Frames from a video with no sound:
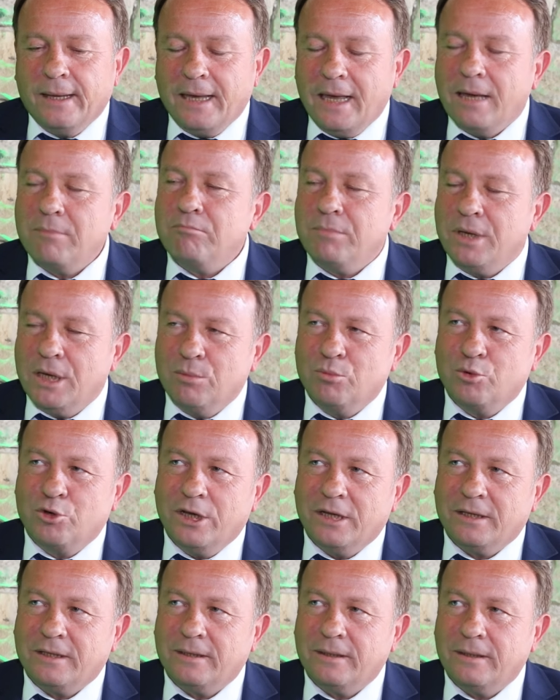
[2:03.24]
hem
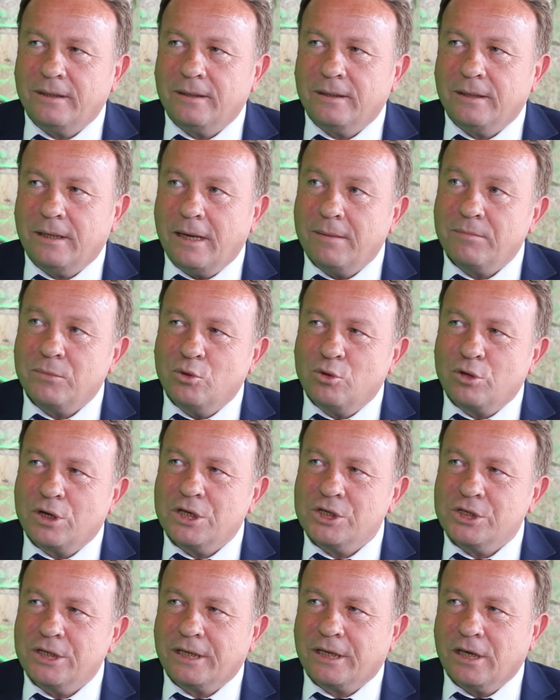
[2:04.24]
memuriyet hem de
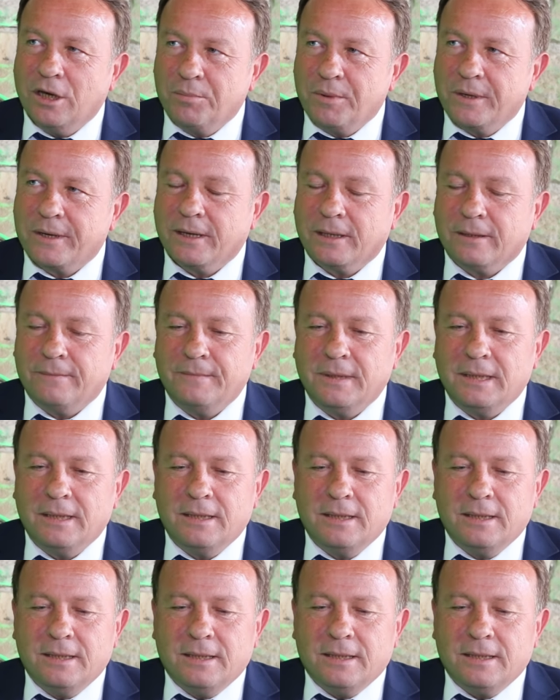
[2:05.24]
öğrencilik yaparak
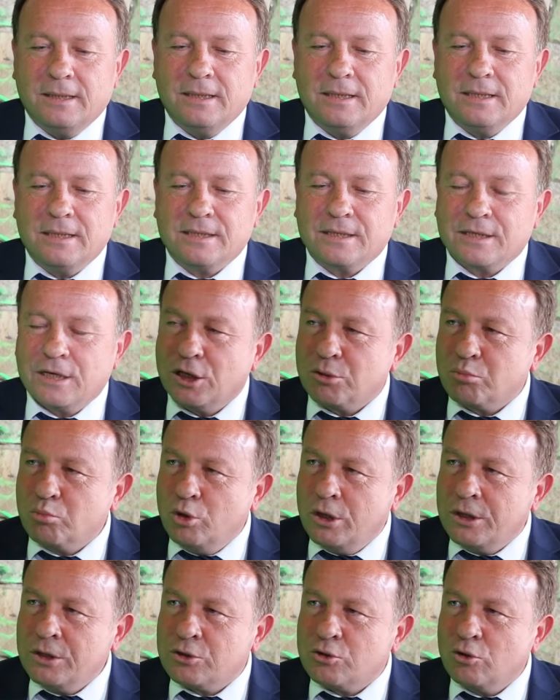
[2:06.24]
e, ziraat
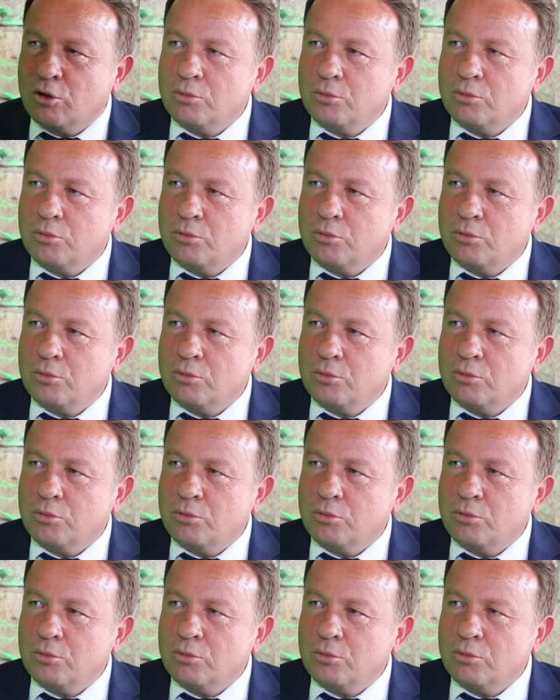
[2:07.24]
mühendisi